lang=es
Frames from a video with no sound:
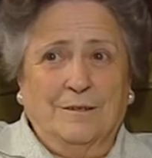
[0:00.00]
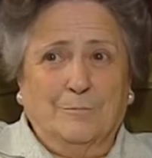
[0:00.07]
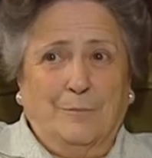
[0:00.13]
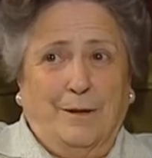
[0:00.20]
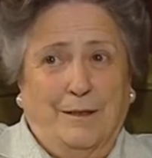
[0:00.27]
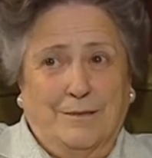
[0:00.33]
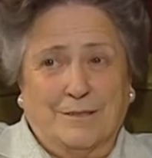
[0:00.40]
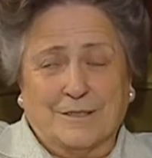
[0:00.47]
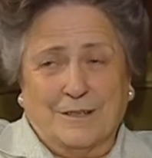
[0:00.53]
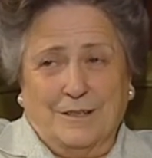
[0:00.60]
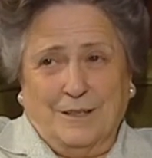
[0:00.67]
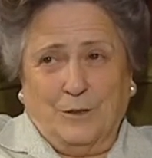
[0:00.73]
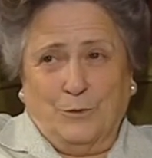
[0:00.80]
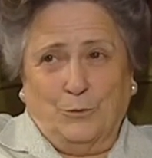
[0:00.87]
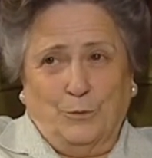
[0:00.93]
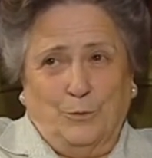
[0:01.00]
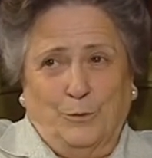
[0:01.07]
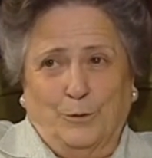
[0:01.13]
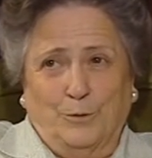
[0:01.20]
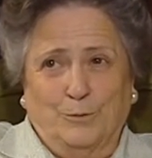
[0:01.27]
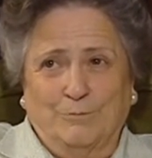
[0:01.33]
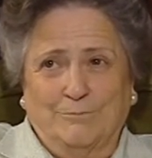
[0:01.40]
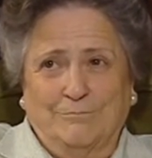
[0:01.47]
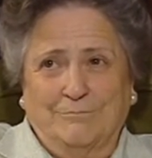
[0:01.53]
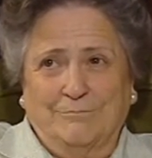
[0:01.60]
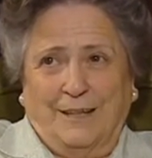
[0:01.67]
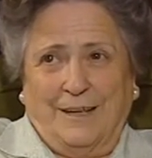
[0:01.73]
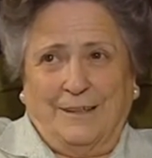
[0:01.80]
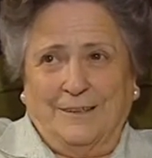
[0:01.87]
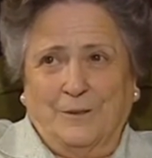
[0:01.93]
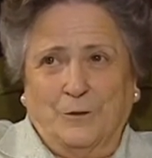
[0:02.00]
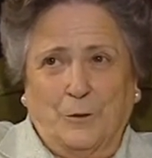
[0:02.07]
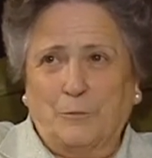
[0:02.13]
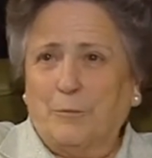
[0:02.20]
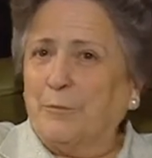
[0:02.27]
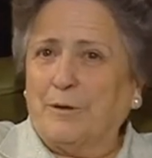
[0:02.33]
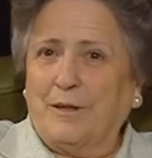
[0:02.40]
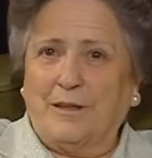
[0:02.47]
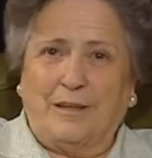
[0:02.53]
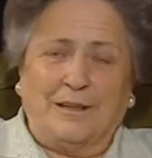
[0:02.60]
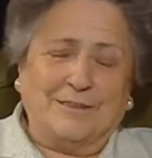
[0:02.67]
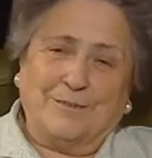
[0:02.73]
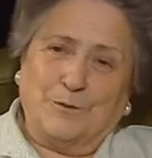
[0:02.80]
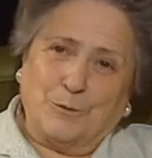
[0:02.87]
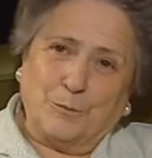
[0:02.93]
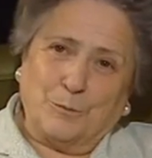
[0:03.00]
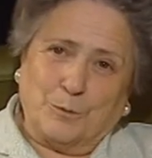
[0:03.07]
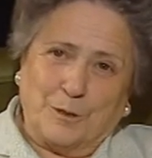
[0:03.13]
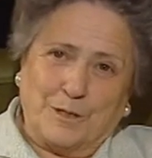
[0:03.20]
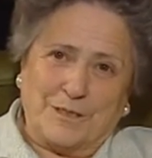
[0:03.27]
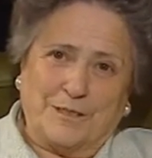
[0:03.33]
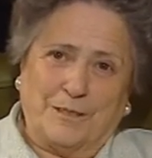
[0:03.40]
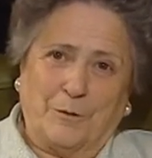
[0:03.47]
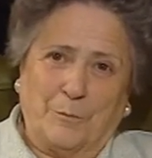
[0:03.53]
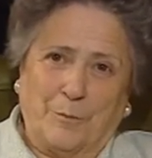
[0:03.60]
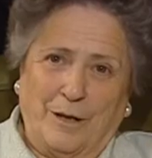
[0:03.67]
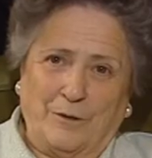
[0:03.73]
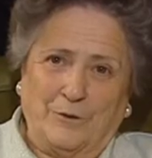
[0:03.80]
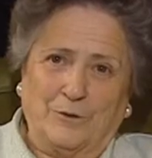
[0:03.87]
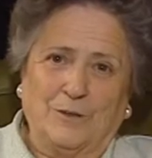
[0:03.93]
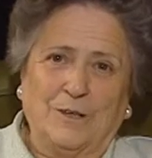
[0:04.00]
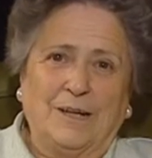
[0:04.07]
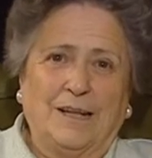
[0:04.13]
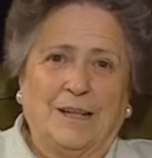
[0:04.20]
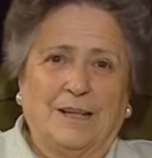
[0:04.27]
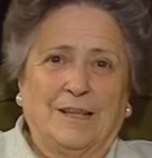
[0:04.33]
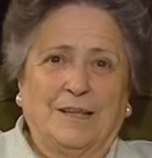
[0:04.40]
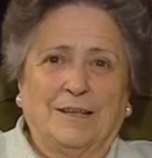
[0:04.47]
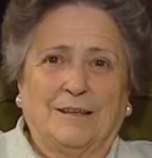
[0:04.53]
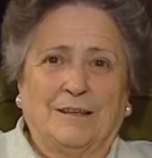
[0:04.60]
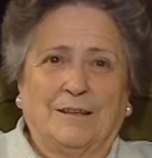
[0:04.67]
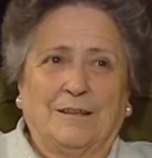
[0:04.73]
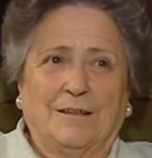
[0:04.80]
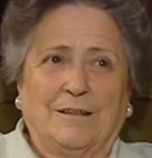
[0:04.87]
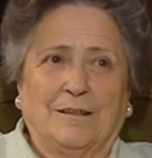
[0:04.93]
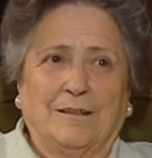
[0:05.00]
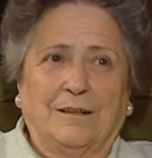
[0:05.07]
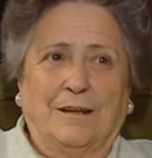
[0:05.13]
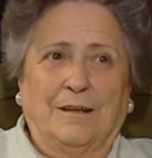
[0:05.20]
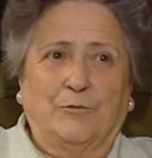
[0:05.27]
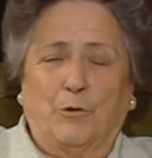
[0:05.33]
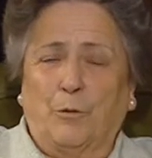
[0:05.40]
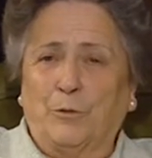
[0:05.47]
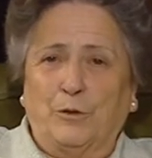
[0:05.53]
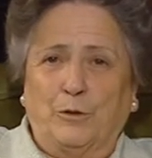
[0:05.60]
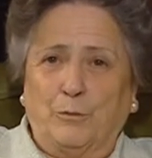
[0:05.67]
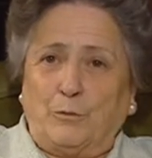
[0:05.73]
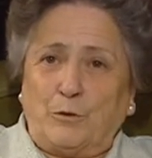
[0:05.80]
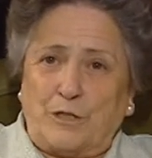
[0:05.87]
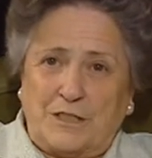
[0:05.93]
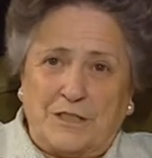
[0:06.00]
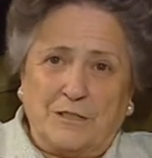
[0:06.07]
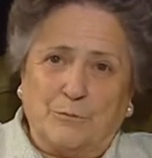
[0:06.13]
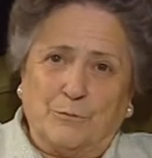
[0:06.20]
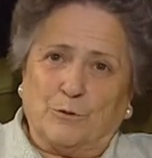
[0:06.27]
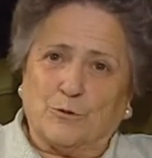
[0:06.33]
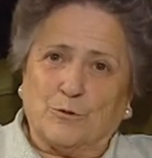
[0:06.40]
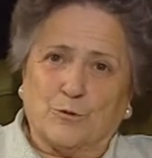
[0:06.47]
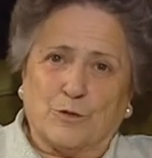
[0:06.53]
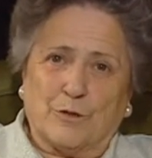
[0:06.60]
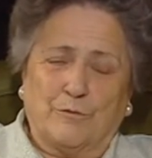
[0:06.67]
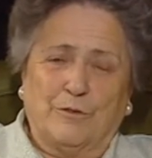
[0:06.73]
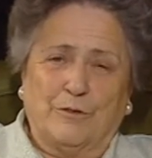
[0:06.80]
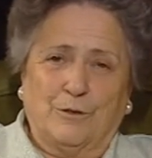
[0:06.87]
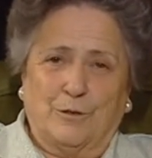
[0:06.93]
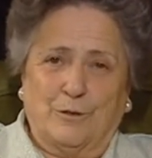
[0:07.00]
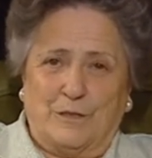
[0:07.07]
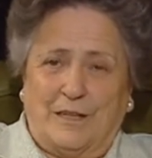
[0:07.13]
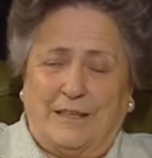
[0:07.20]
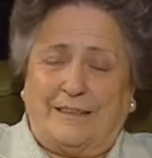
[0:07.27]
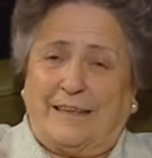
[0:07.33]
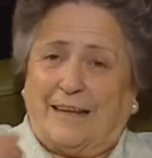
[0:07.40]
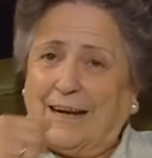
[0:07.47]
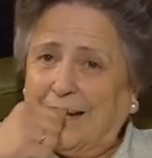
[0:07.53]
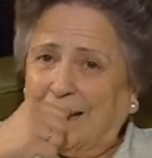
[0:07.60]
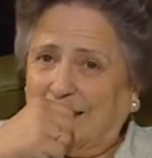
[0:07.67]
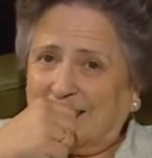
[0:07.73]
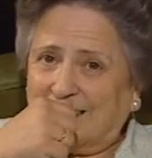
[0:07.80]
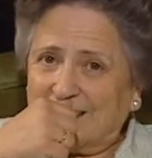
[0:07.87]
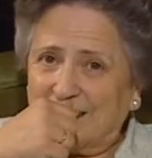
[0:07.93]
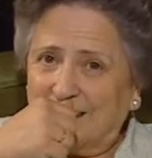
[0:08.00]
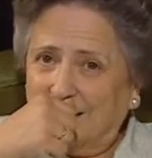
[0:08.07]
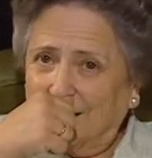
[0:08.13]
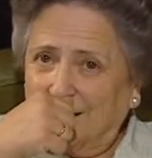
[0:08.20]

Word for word: Parece ser que tuvo una enorme predilección por este hermano, eh, le fomentó muchísimo sus aficiones literarias,